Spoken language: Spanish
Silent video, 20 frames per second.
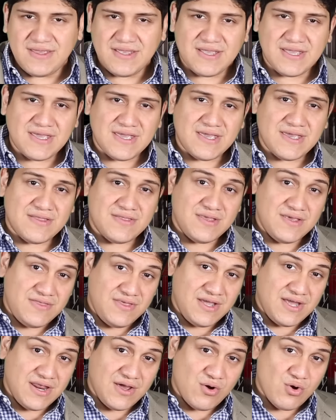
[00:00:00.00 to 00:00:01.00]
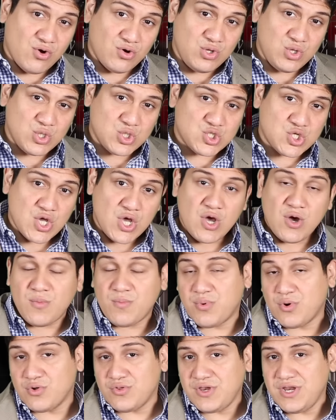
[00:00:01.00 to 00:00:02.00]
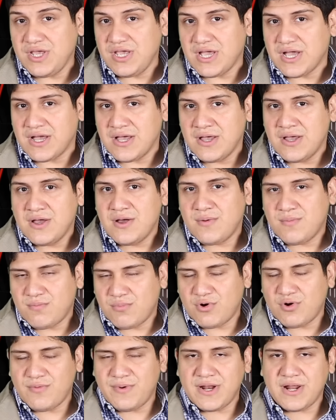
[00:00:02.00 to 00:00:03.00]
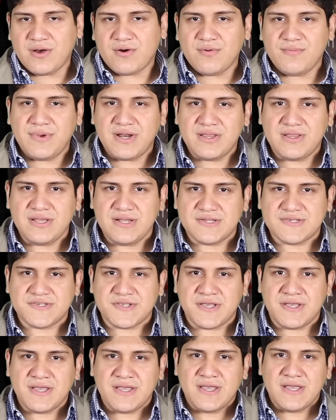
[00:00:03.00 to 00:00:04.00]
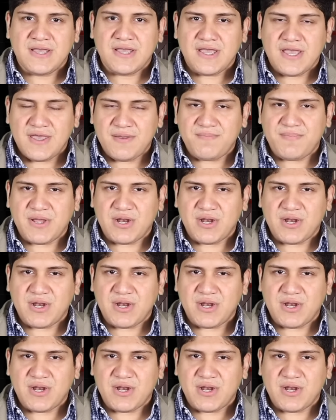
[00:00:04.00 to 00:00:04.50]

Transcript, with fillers: de que Didi Gregorius podría volver a convertirse en